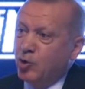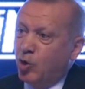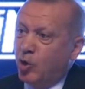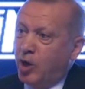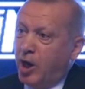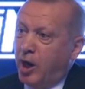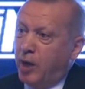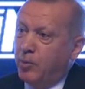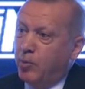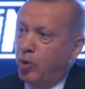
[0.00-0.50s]

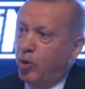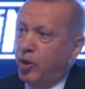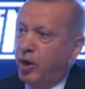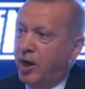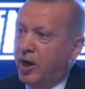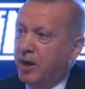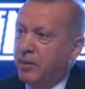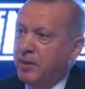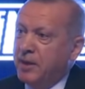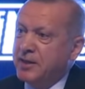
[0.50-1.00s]
hidrokarbon
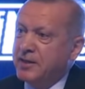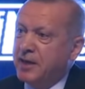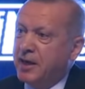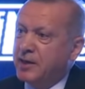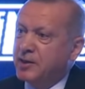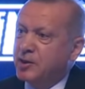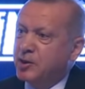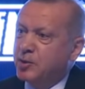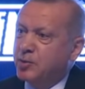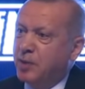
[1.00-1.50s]
arama
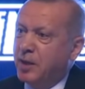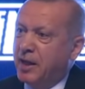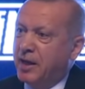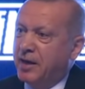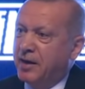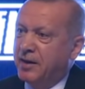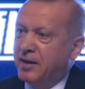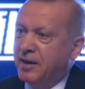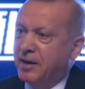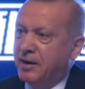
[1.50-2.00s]

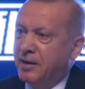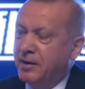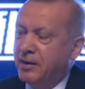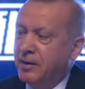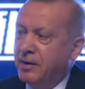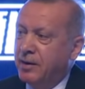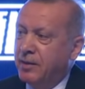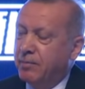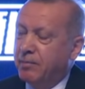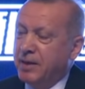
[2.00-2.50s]
tartışmalarını
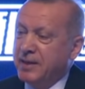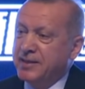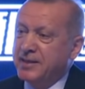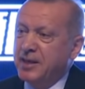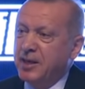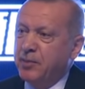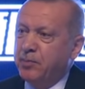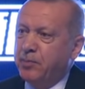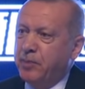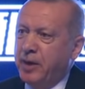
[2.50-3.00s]

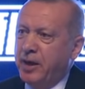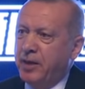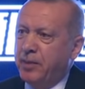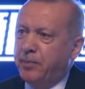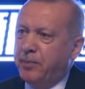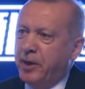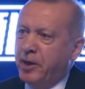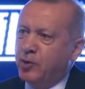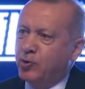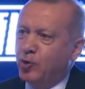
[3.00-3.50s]
basit bir
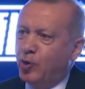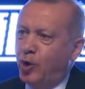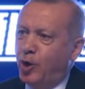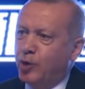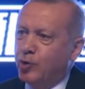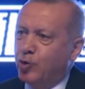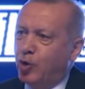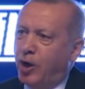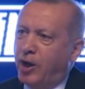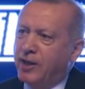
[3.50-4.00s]

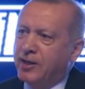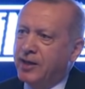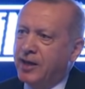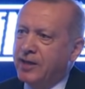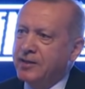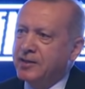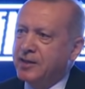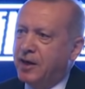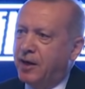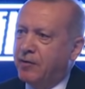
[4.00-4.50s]
petrol
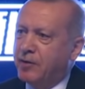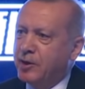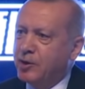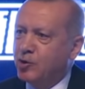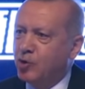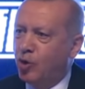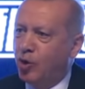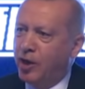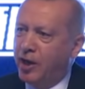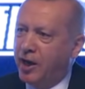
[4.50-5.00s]
doğalgaz
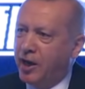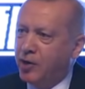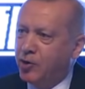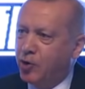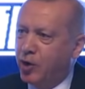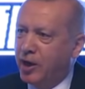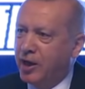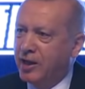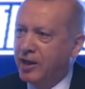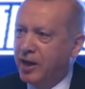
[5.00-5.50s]
kavgası olarak
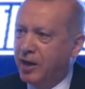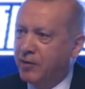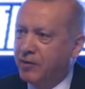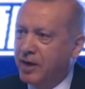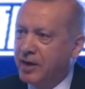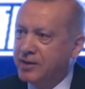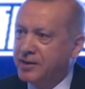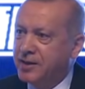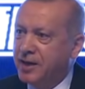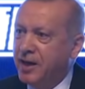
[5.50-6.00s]
görenler
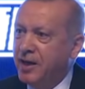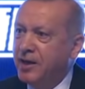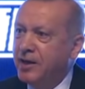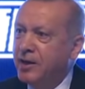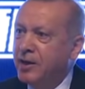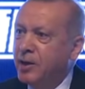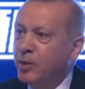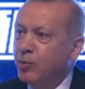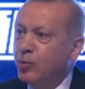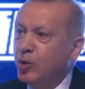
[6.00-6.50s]
varsa
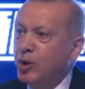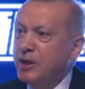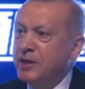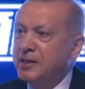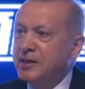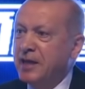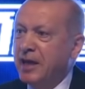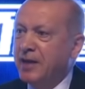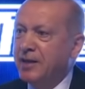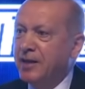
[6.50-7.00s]
bu
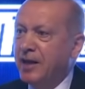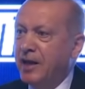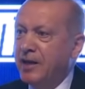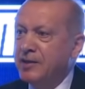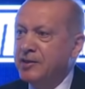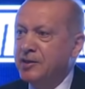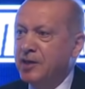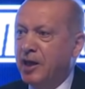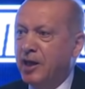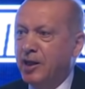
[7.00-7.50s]

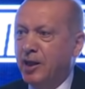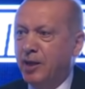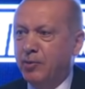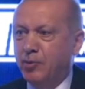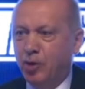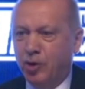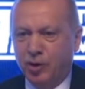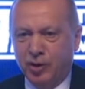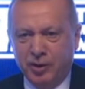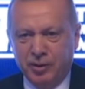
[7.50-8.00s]
işlerden hiç
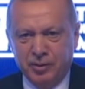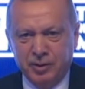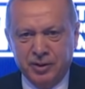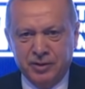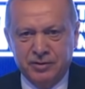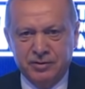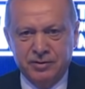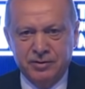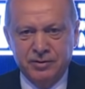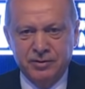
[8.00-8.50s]
anlamıyor
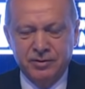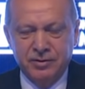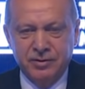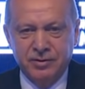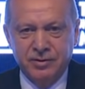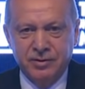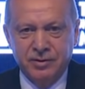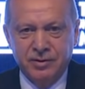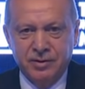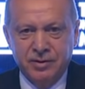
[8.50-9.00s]
demektir.
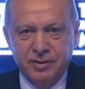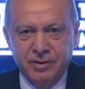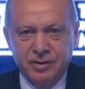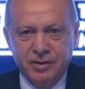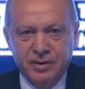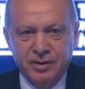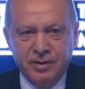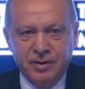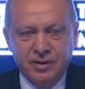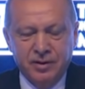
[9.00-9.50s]

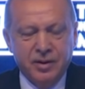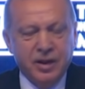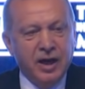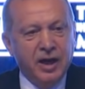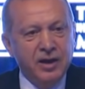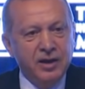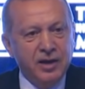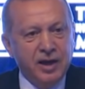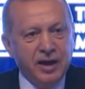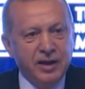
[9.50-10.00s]

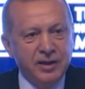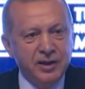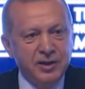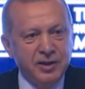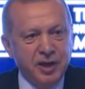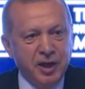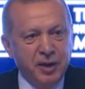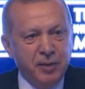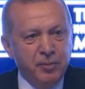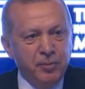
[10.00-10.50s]
Değerli
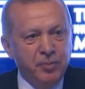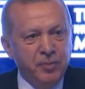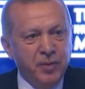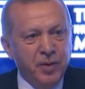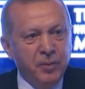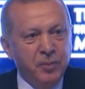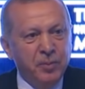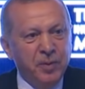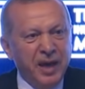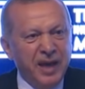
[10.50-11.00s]
kardeşlerim
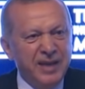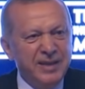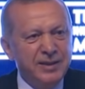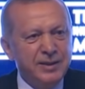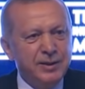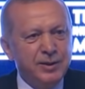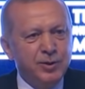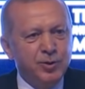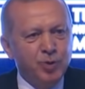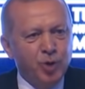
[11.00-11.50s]

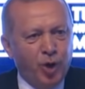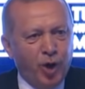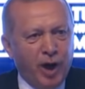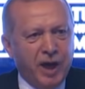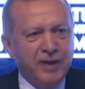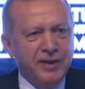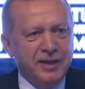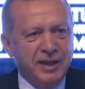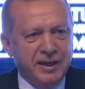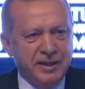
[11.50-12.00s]
biz Doğu
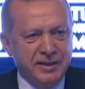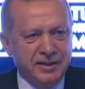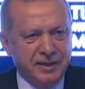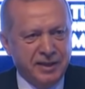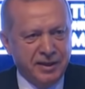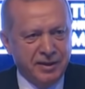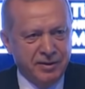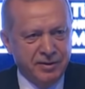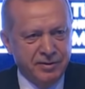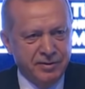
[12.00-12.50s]

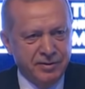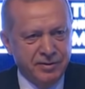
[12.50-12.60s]
Akdeniz'de